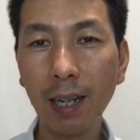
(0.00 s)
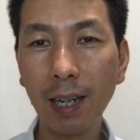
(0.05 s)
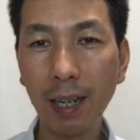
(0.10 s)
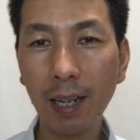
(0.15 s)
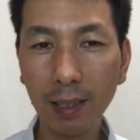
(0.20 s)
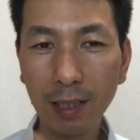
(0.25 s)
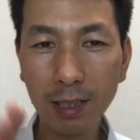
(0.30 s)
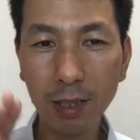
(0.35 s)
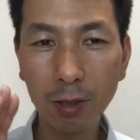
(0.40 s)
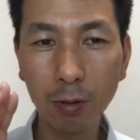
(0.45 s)

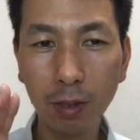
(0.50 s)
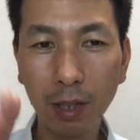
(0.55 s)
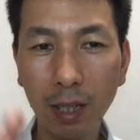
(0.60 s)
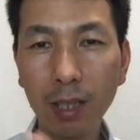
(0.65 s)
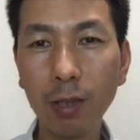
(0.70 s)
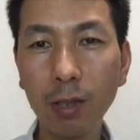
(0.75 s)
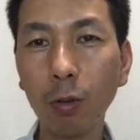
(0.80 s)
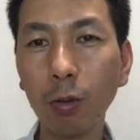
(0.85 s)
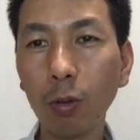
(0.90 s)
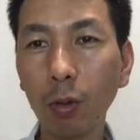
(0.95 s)
話の
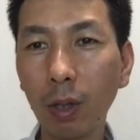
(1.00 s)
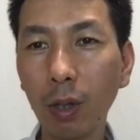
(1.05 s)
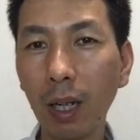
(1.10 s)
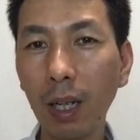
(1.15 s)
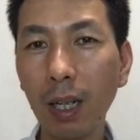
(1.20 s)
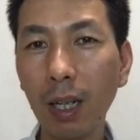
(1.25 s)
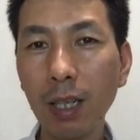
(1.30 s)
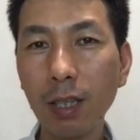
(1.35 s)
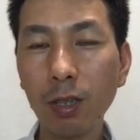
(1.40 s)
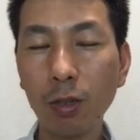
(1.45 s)
内容と
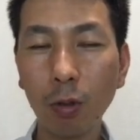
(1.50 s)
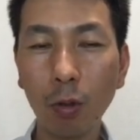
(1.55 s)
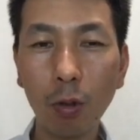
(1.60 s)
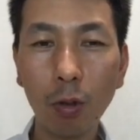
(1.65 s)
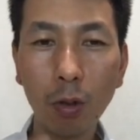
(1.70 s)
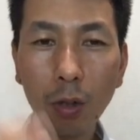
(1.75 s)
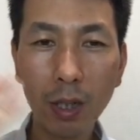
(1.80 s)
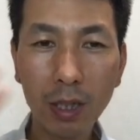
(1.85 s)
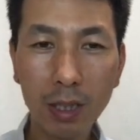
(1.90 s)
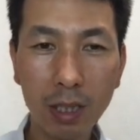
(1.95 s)
か、情
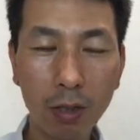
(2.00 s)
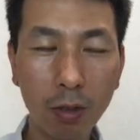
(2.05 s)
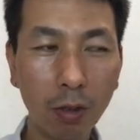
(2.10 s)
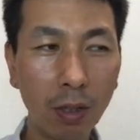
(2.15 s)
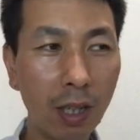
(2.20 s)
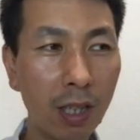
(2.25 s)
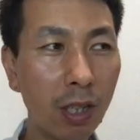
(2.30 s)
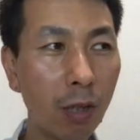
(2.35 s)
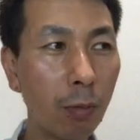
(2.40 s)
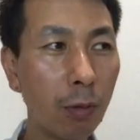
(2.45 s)
報発信の
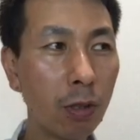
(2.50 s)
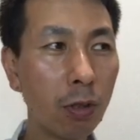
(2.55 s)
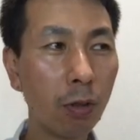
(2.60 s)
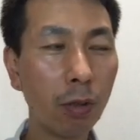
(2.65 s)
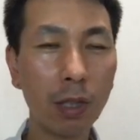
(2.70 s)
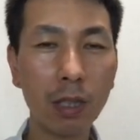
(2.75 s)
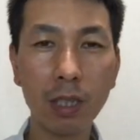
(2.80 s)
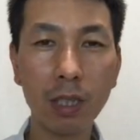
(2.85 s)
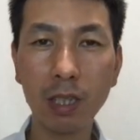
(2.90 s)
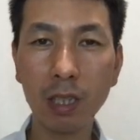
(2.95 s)
内容もそ
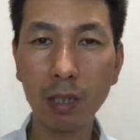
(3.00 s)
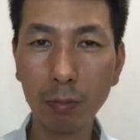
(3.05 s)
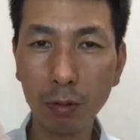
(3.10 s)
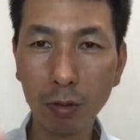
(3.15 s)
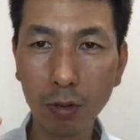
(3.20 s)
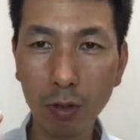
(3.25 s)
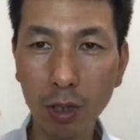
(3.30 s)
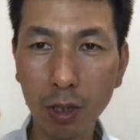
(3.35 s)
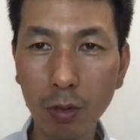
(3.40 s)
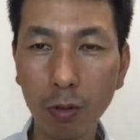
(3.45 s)
うだし、自
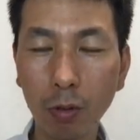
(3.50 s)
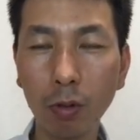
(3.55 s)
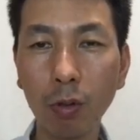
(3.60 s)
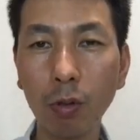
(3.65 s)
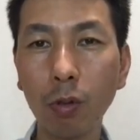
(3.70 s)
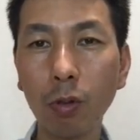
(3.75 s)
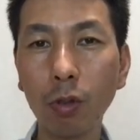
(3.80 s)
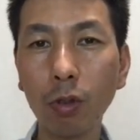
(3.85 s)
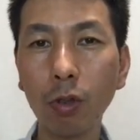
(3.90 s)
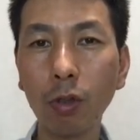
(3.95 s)
分の仕事
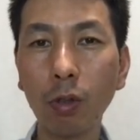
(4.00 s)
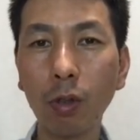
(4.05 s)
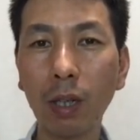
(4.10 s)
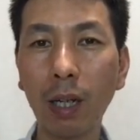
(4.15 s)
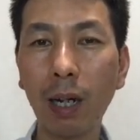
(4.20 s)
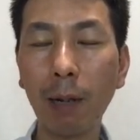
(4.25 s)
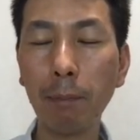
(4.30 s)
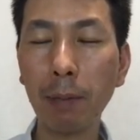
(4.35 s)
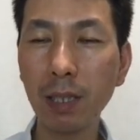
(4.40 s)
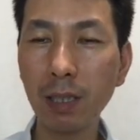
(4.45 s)
のことと
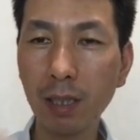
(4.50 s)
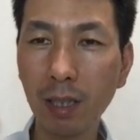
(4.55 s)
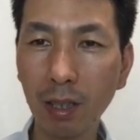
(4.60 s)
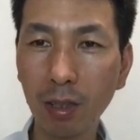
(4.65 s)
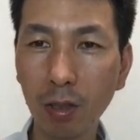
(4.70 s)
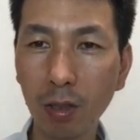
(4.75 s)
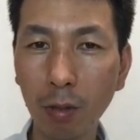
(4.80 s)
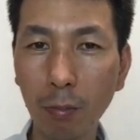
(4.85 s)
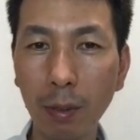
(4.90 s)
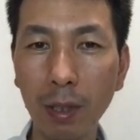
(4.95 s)
か、
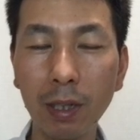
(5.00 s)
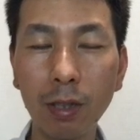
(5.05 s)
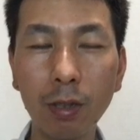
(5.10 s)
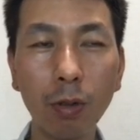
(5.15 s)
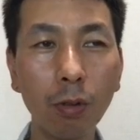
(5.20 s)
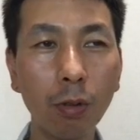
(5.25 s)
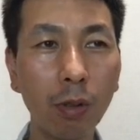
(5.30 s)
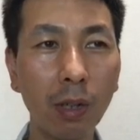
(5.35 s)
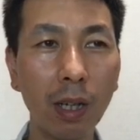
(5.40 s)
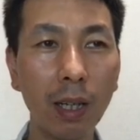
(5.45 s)
バスケットの勉
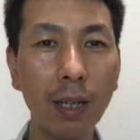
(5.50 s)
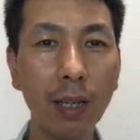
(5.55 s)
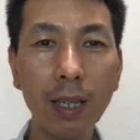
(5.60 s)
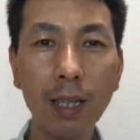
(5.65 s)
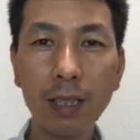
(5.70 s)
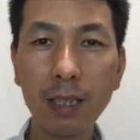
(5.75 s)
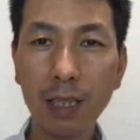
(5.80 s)
強とか、